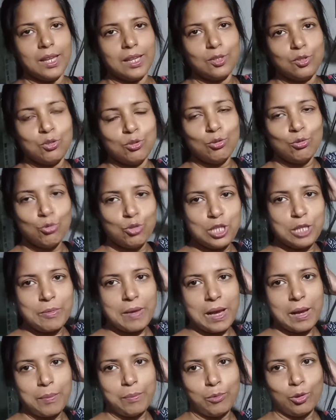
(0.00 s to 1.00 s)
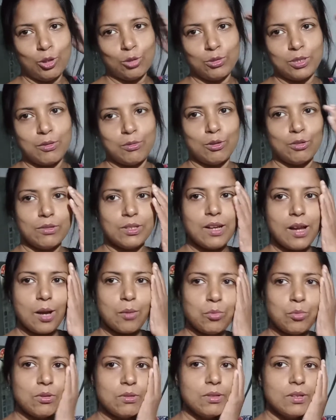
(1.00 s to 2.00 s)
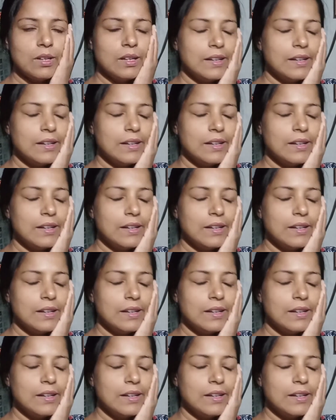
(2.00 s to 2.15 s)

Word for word: একটু লুচি বা পরোটা ফরোটা খাবো